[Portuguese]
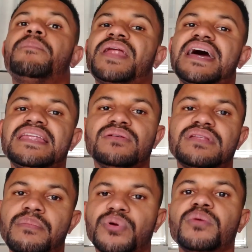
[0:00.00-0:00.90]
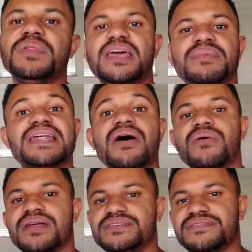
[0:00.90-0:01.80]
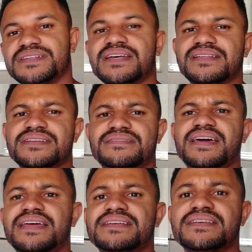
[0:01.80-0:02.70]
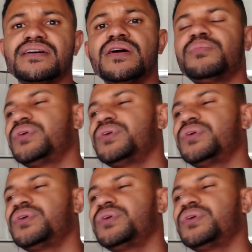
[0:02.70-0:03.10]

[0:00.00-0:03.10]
para não dar problema na hora de fazer a transferência,